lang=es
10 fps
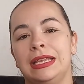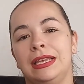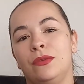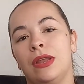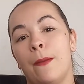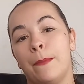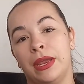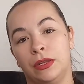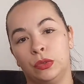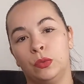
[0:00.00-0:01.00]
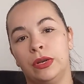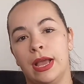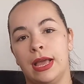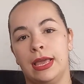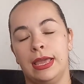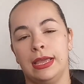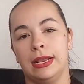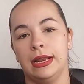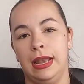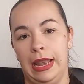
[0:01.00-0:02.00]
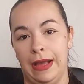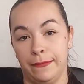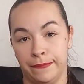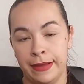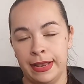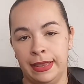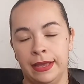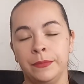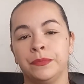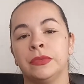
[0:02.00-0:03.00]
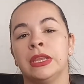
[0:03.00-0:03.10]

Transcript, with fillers: Tiene una apertura en la falda.